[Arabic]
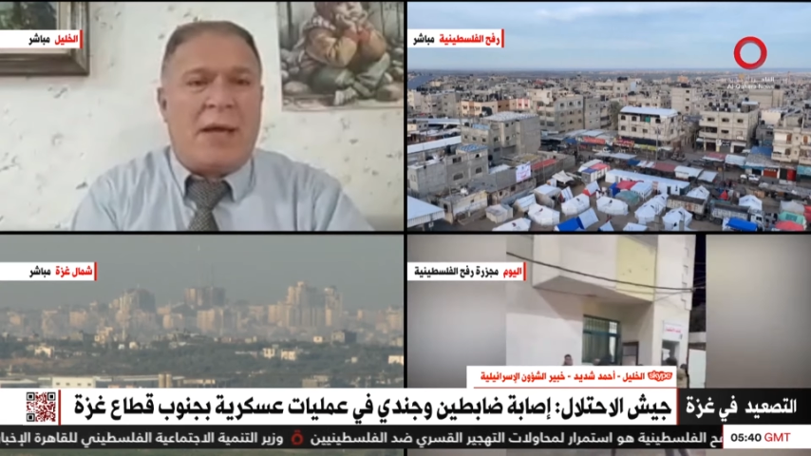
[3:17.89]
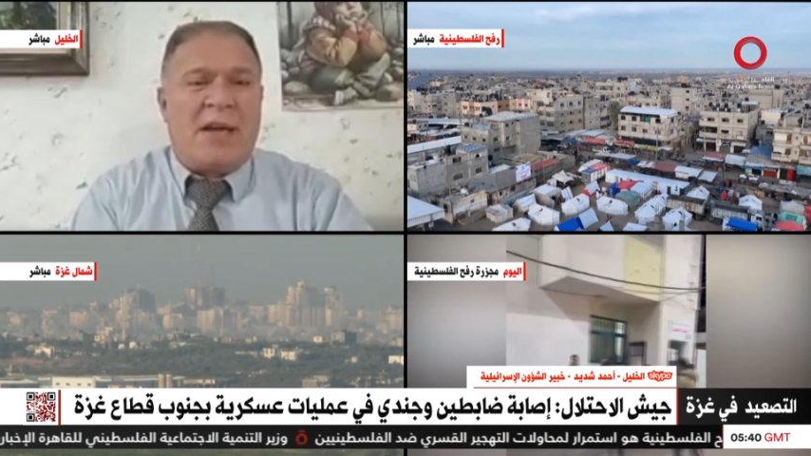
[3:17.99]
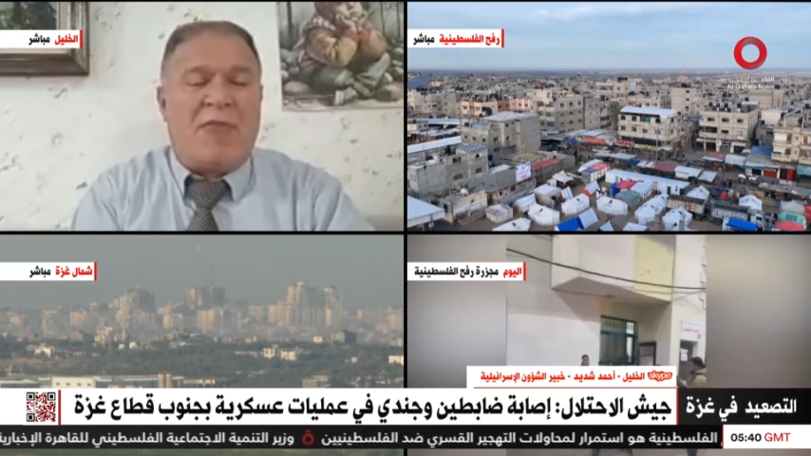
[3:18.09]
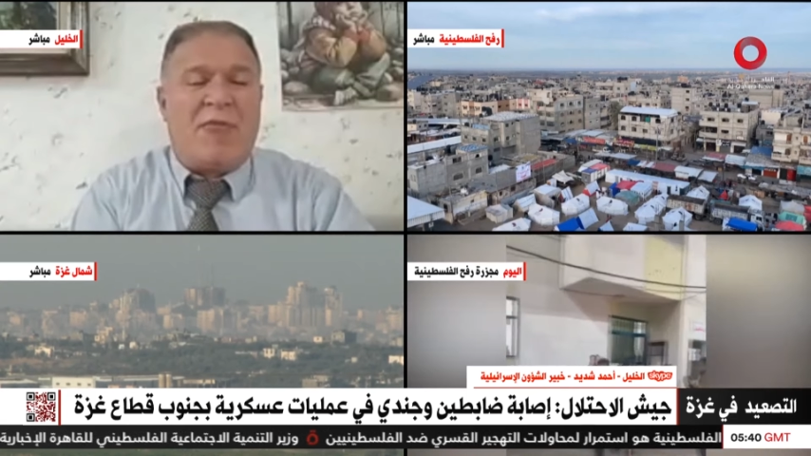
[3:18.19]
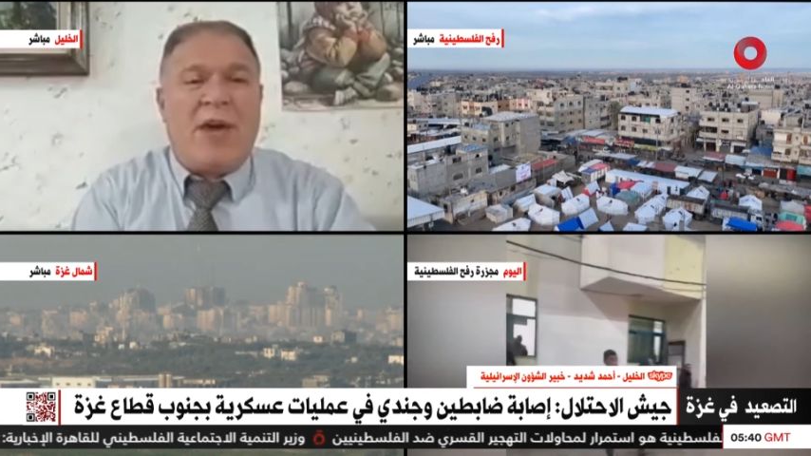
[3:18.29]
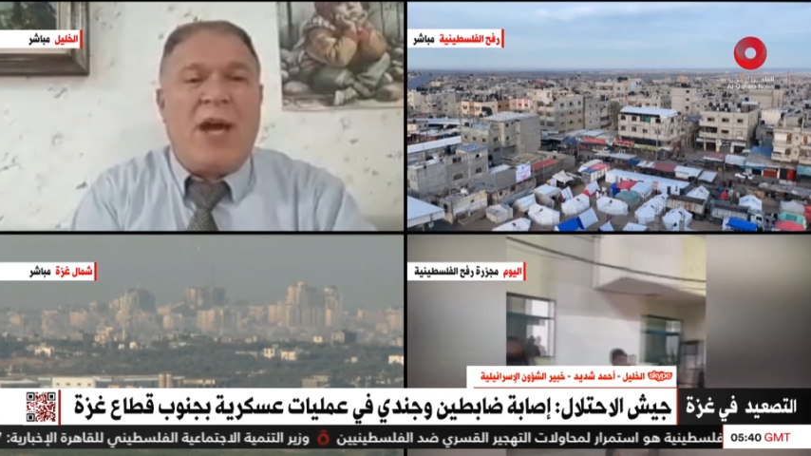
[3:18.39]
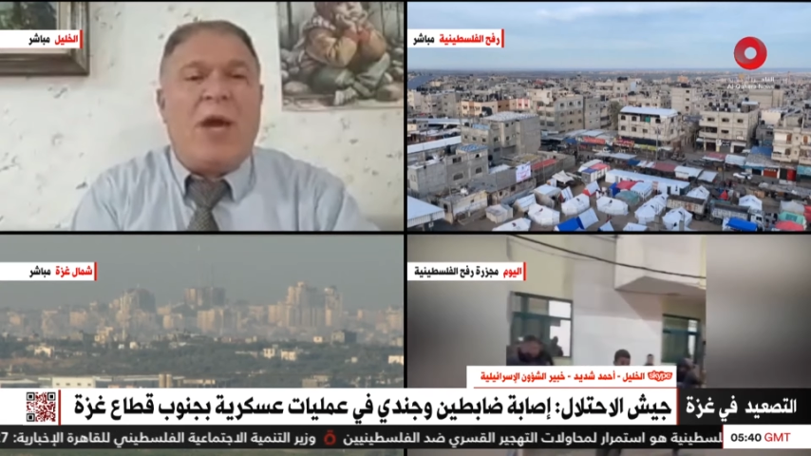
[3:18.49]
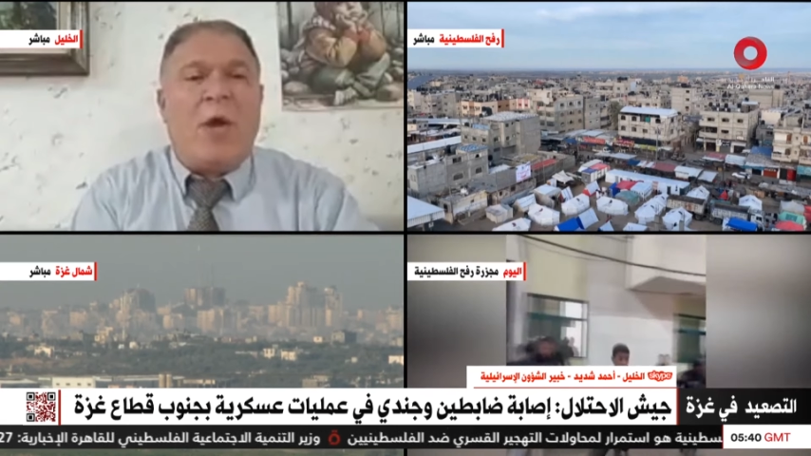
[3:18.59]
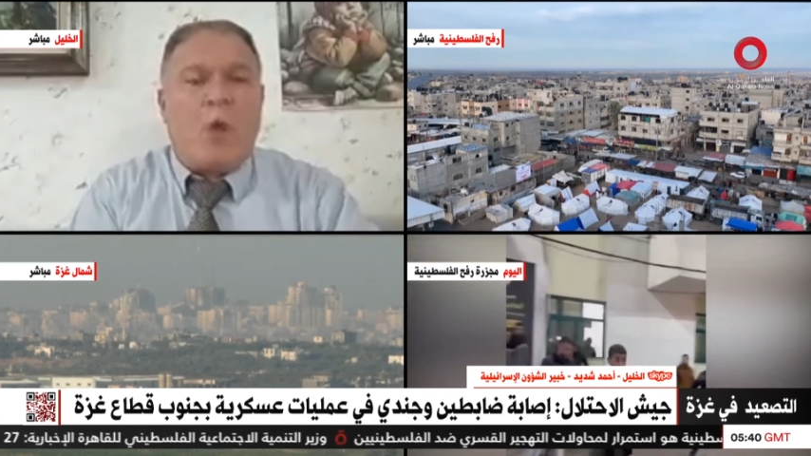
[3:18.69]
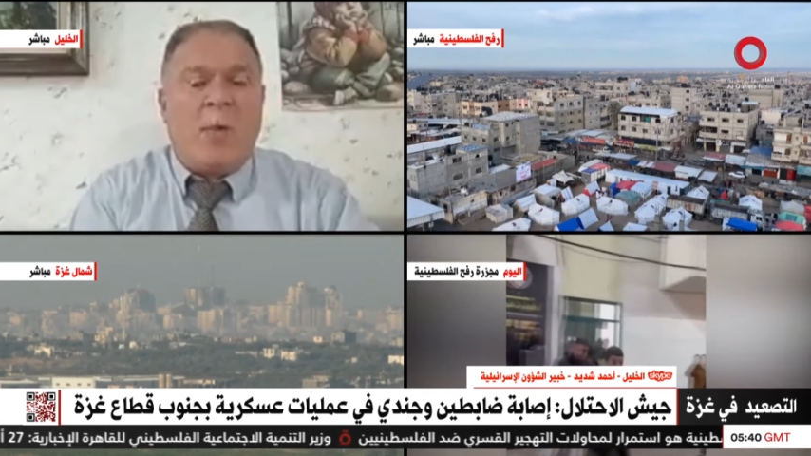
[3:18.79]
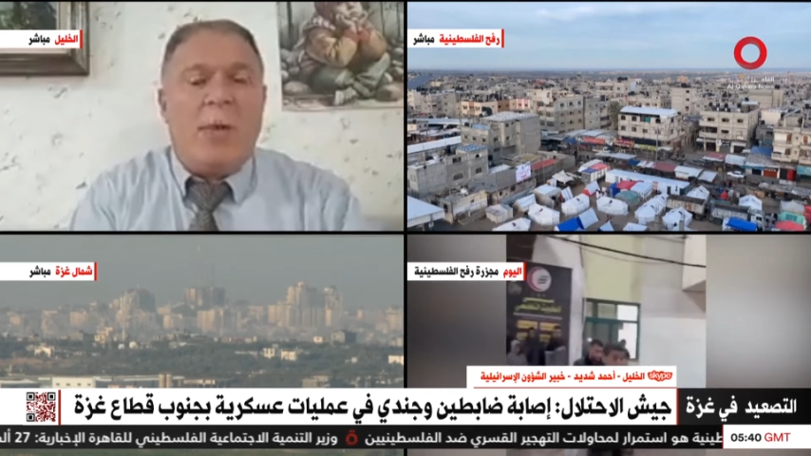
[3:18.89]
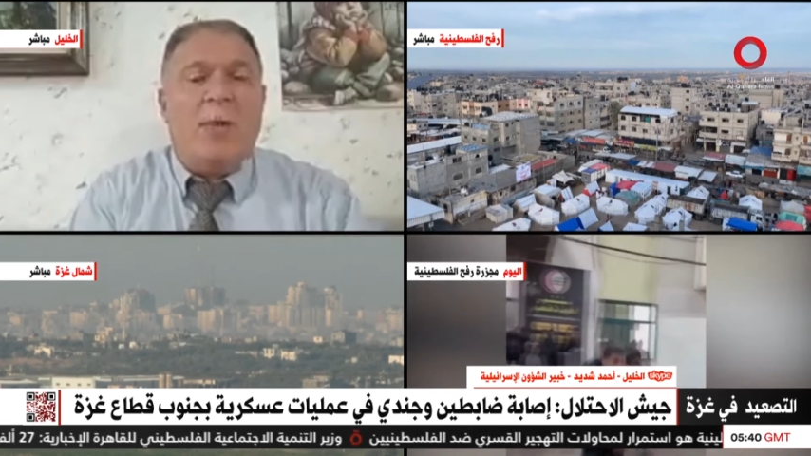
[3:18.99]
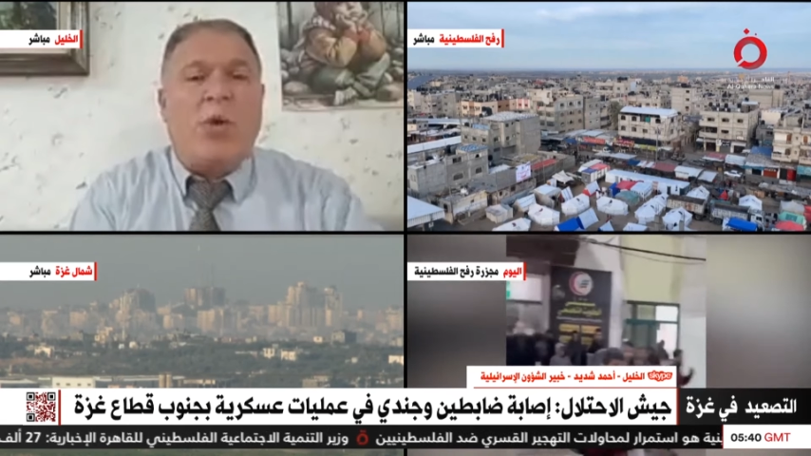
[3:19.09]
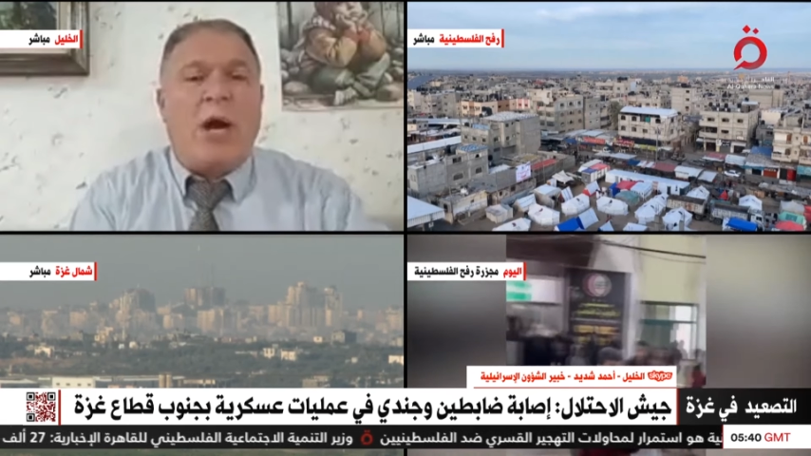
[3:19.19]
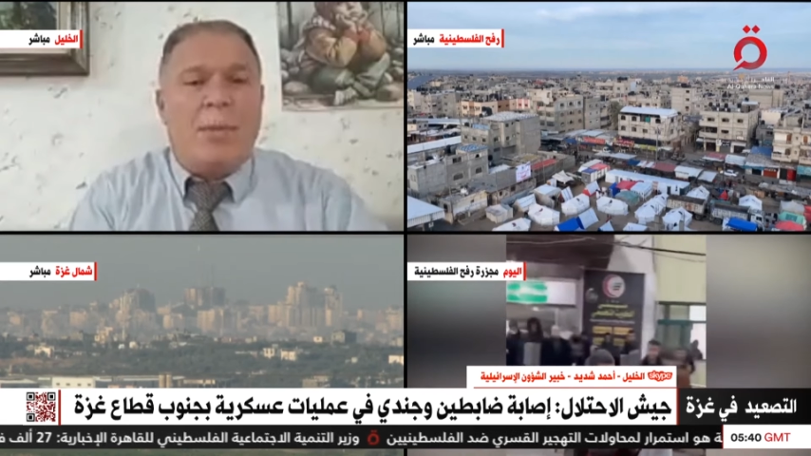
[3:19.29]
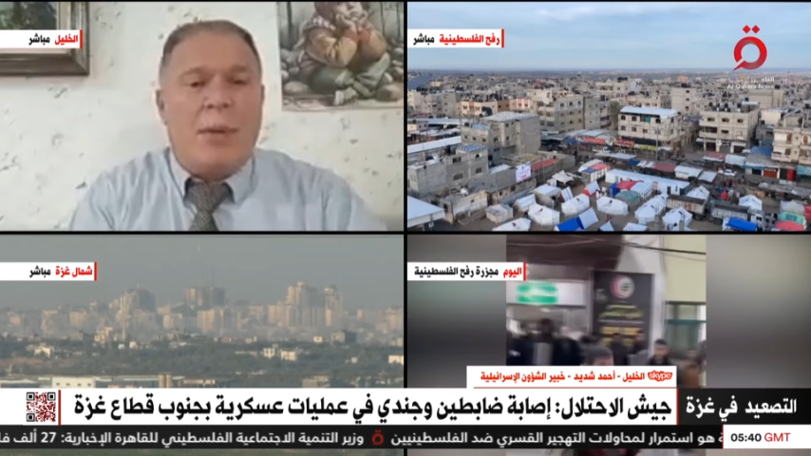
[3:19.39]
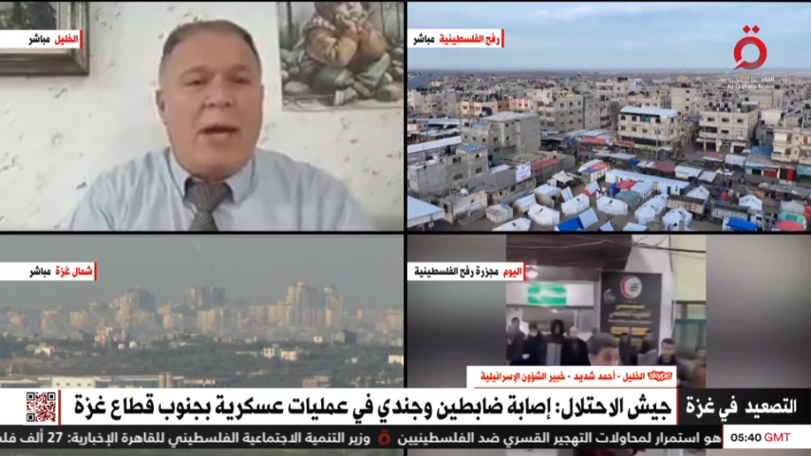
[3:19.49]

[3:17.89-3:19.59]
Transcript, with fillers: رفح وبالمقابل